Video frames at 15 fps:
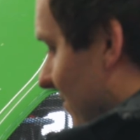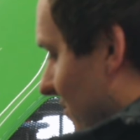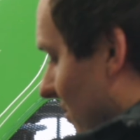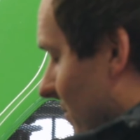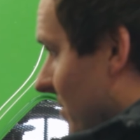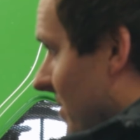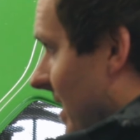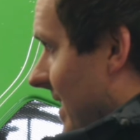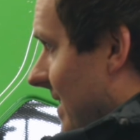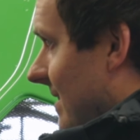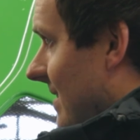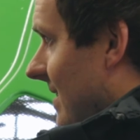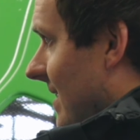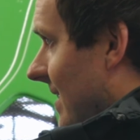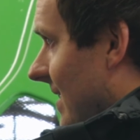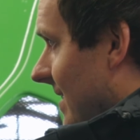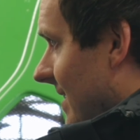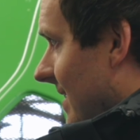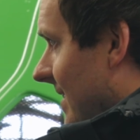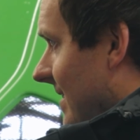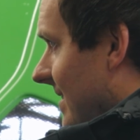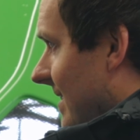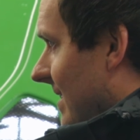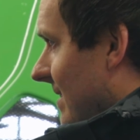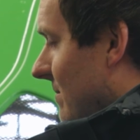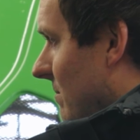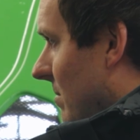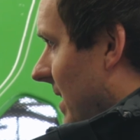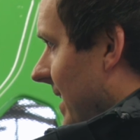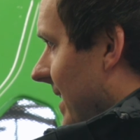65 Liter
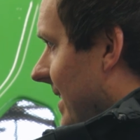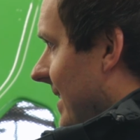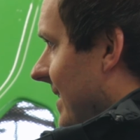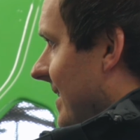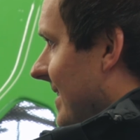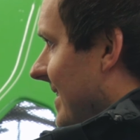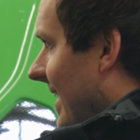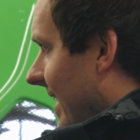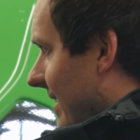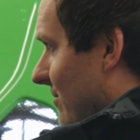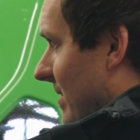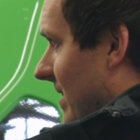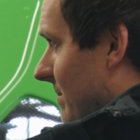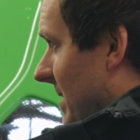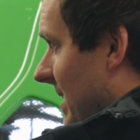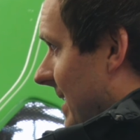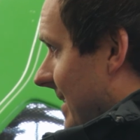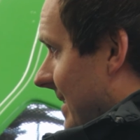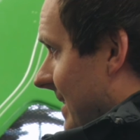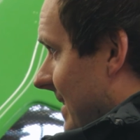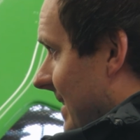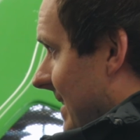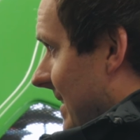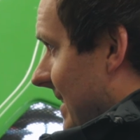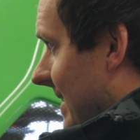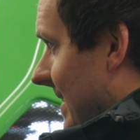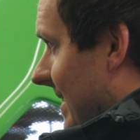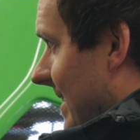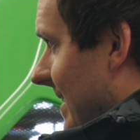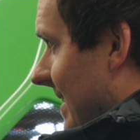bei 300 Bar. Okay.
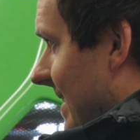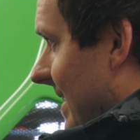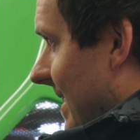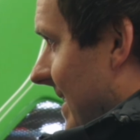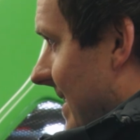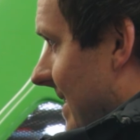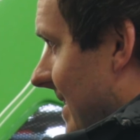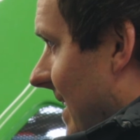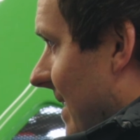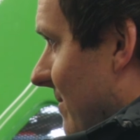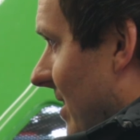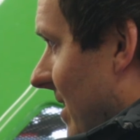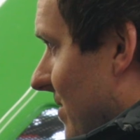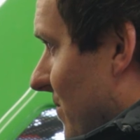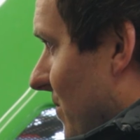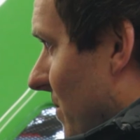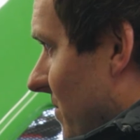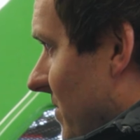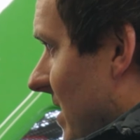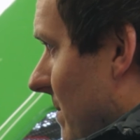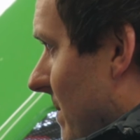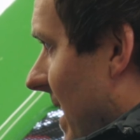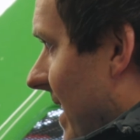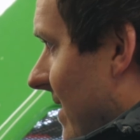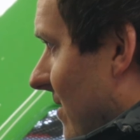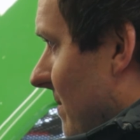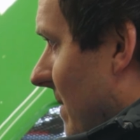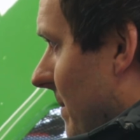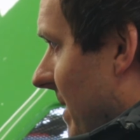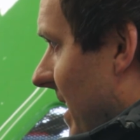Da haben wir also 50 Bar
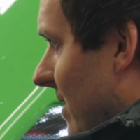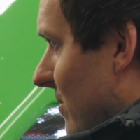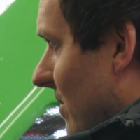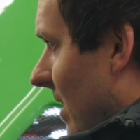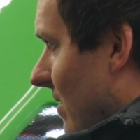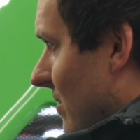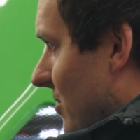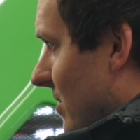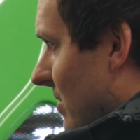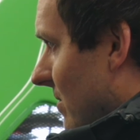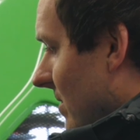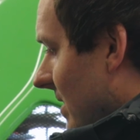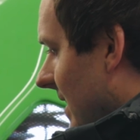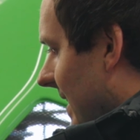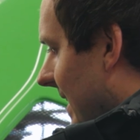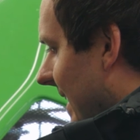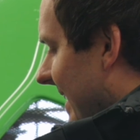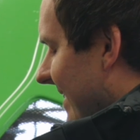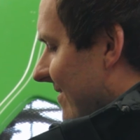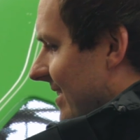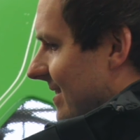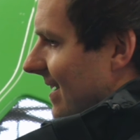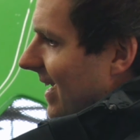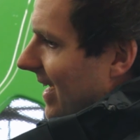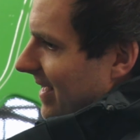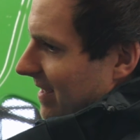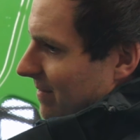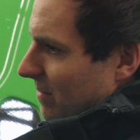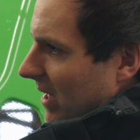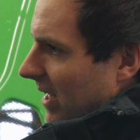nochmal mehr hydraulischen ja, Druck, ja. was
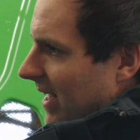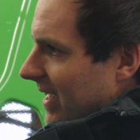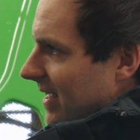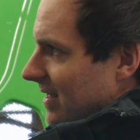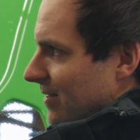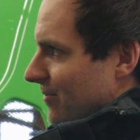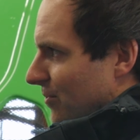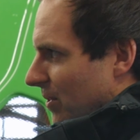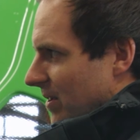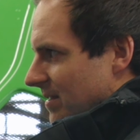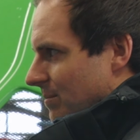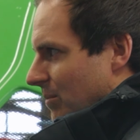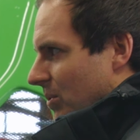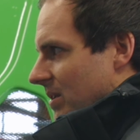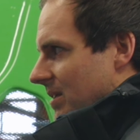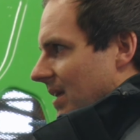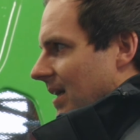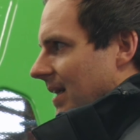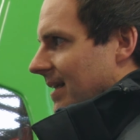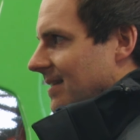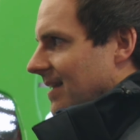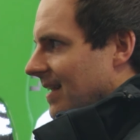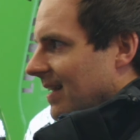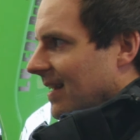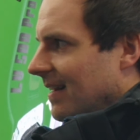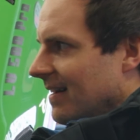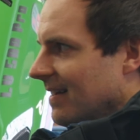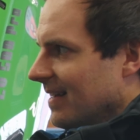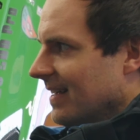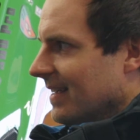gerade im Bereich Forstmulcher
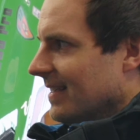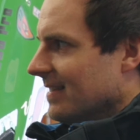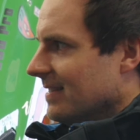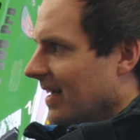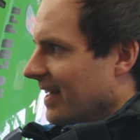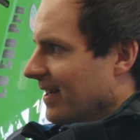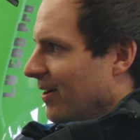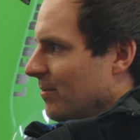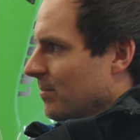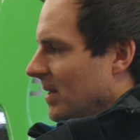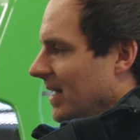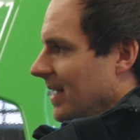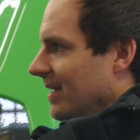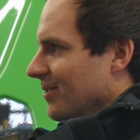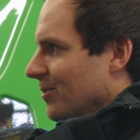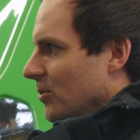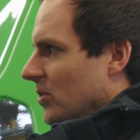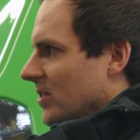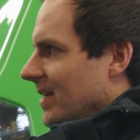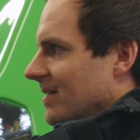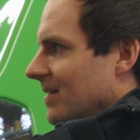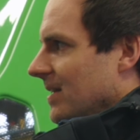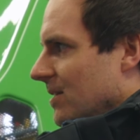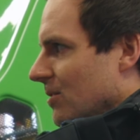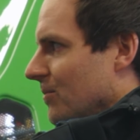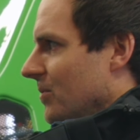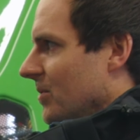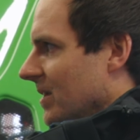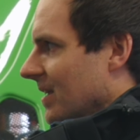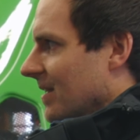etc. dann nochmal so das
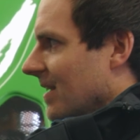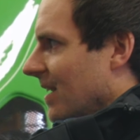i-Tüpfelchen